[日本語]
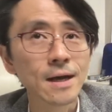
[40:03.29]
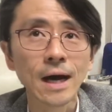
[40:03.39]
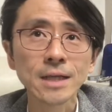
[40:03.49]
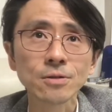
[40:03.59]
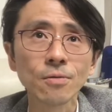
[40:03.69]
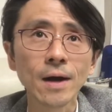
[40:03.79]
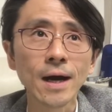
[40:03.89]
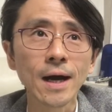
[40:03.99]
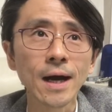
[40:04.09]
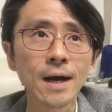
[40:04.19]
あと
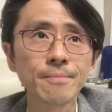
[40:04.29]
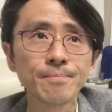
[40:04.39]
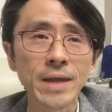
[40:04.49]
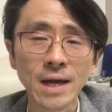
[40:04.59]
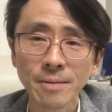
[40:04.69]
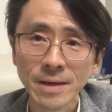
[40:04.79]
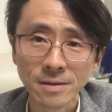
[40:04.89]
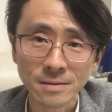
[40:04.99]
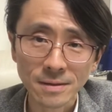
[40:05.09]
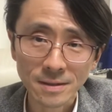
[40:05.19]
は選べ
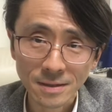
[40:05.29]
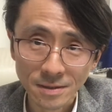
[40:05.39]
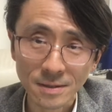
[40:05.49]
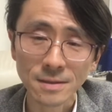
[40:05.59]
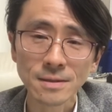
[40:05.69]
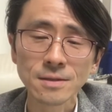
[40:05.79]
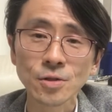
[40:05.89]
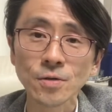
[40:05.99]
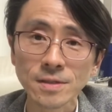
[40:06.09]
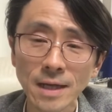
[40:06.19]
る
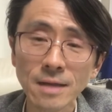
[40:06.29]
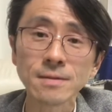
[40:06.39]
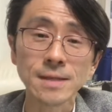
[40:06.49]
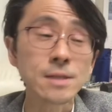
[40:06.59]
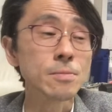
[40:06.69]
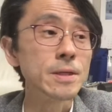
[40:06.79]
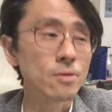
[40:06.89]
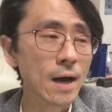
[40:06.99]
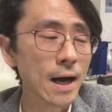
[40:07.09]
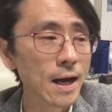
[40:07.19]
チョイスできる設備と
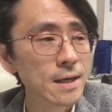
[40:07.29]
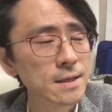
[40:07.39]
か、